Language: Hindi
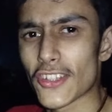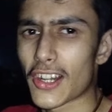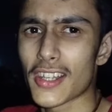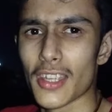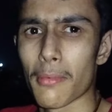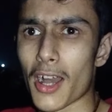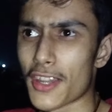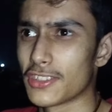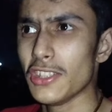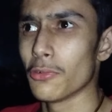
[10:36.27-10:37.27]
चल रही है
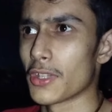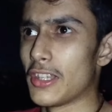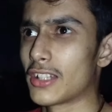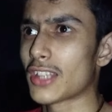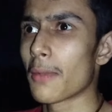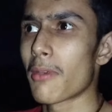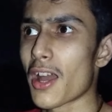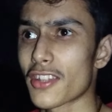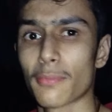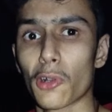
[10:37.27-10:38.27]
बारिश नहीं हो रही लगता है
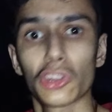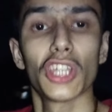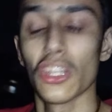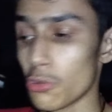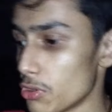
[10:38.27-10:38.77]
बारिश बहुत तेज़